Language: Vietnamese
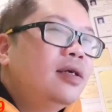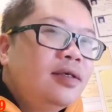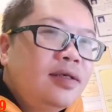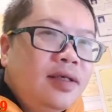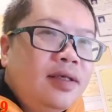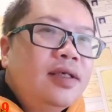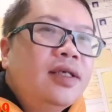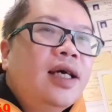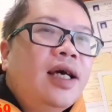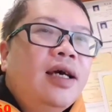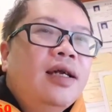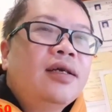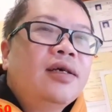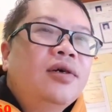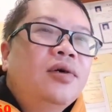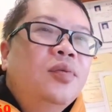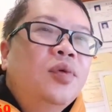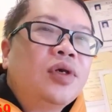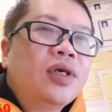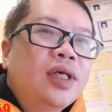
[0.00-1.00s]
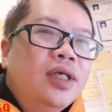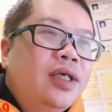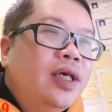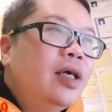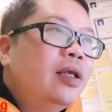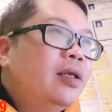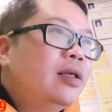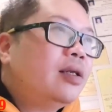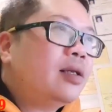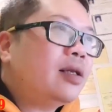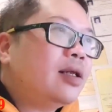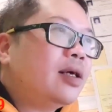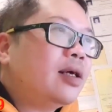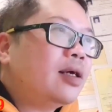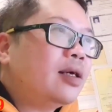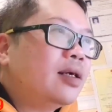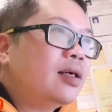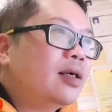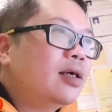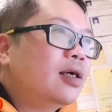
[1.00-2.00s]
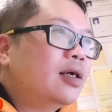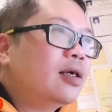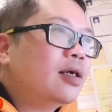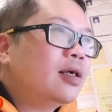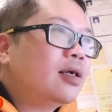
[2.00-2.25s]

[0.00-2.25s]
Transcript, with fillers: Dân gian có một cái chết là